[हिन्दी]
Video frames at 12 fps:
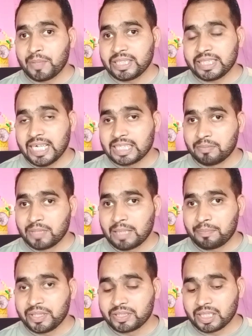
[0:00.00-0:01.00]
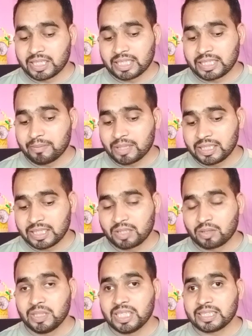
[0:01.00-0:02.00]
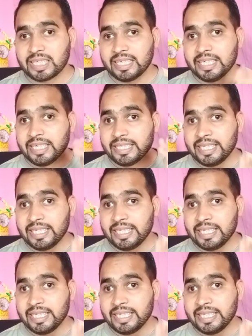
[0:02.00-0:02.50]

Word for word: पचास मेगा पिक्सल का कैमरा देखने को मिल जाता है